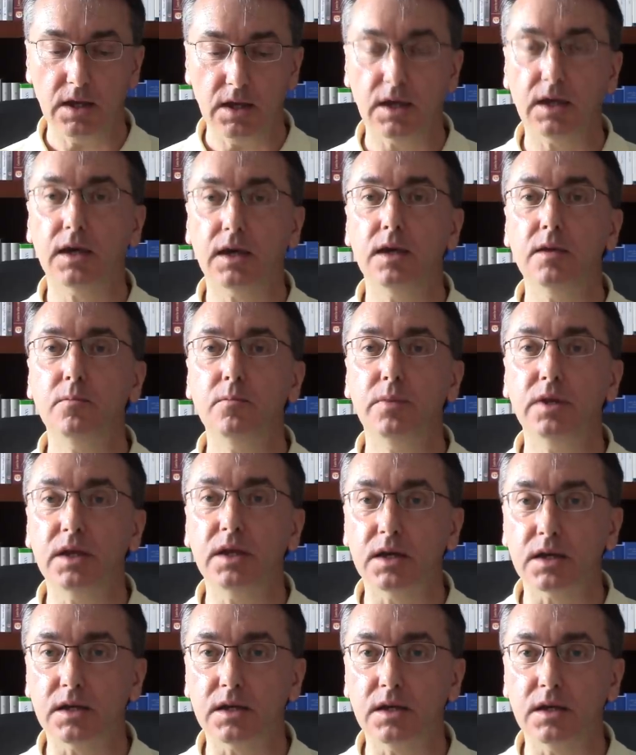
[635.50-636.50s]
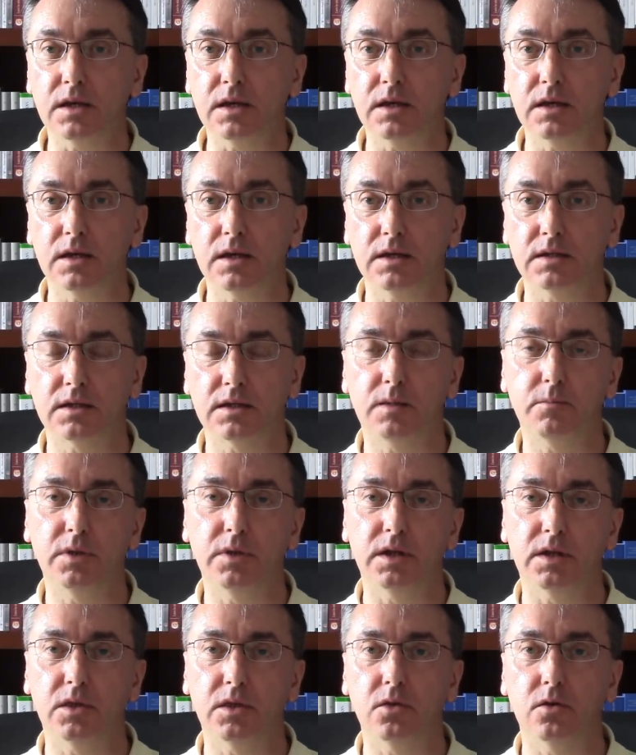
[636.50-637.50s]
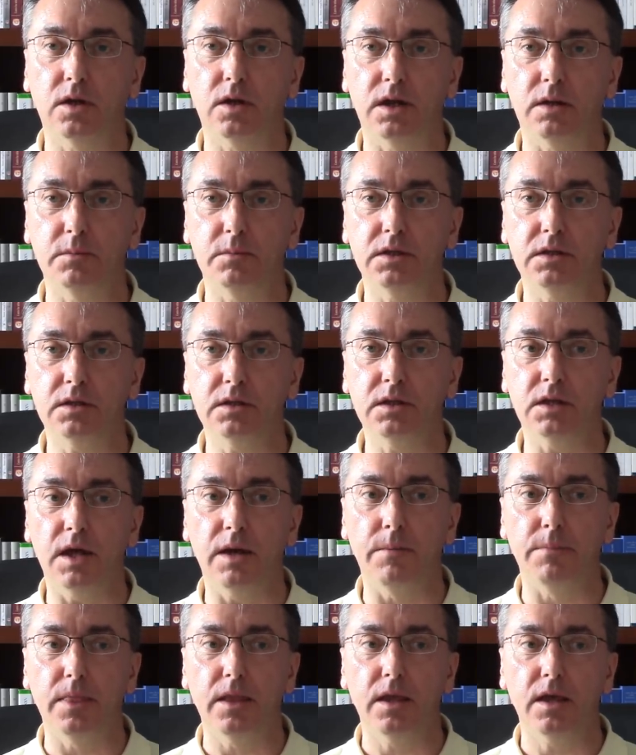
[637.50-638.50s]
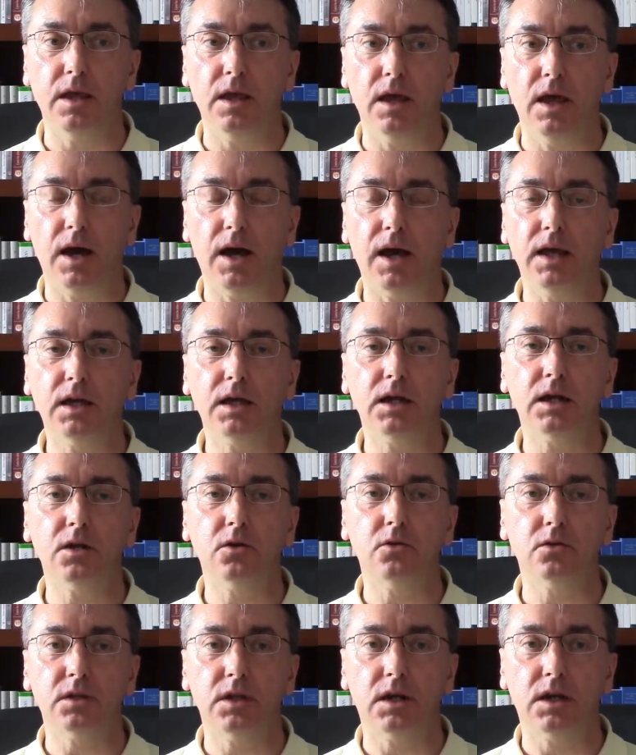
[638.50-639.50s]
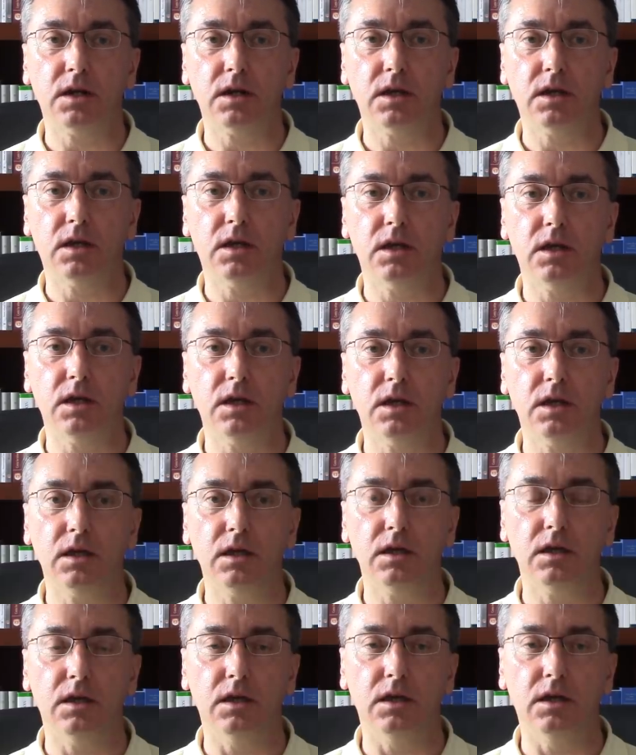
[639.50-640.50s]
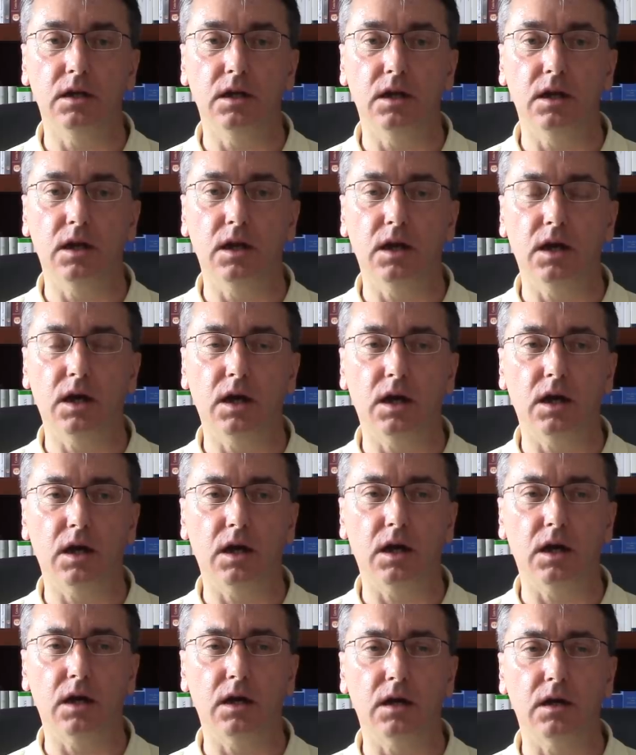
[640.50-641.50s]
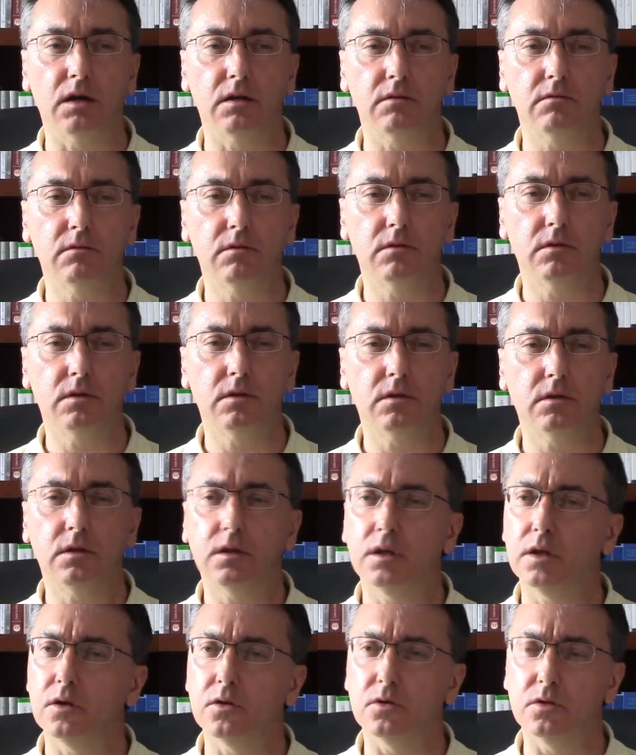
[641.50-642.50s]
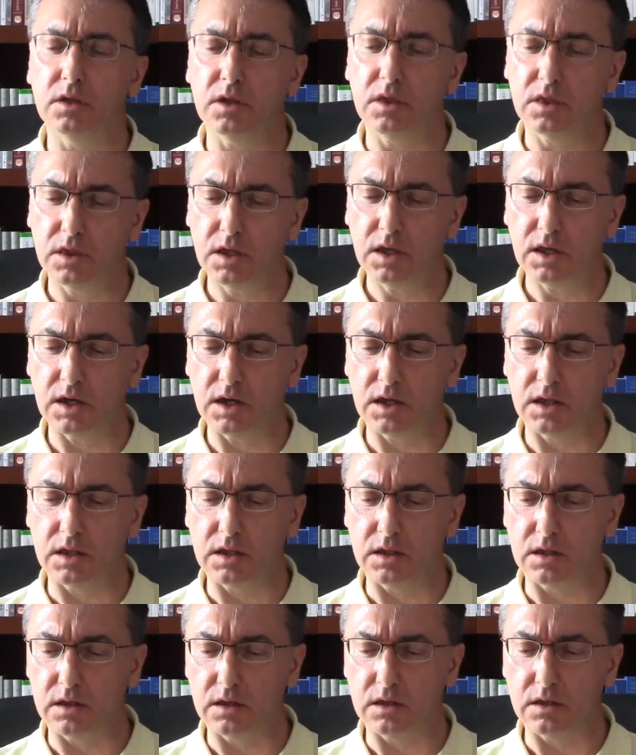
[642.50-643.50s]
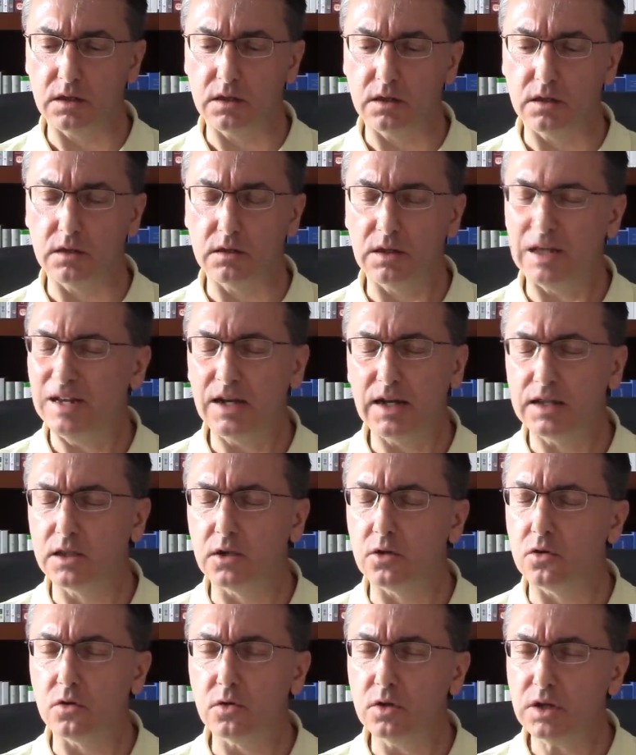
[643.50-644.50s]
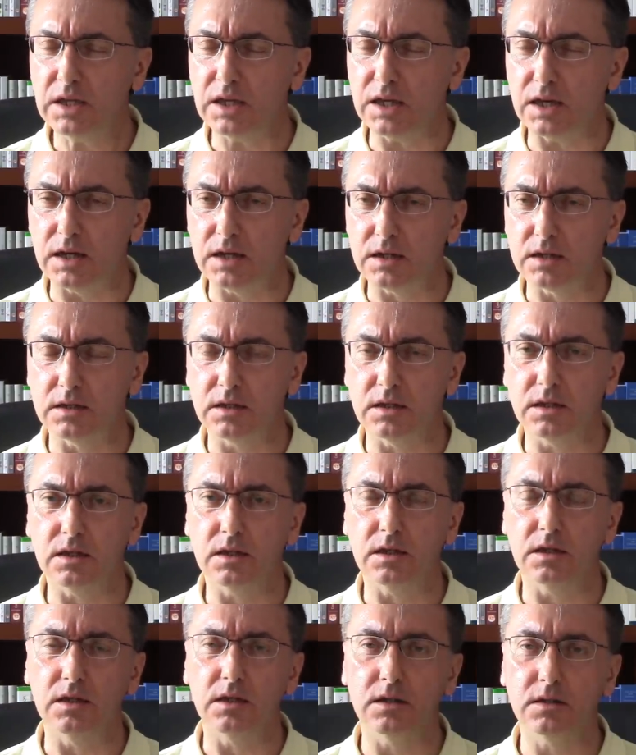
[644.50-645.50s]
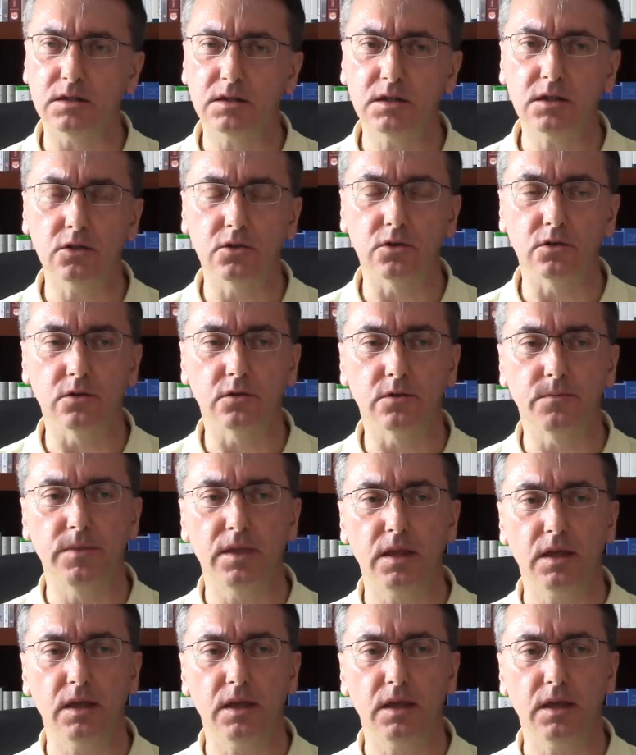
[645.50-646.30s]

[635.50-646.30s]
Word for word: ¿Qué implica aquí esta apelación a la mentira? Hay que recordar que en la teodicea, de, en la teogonía de Hesíodo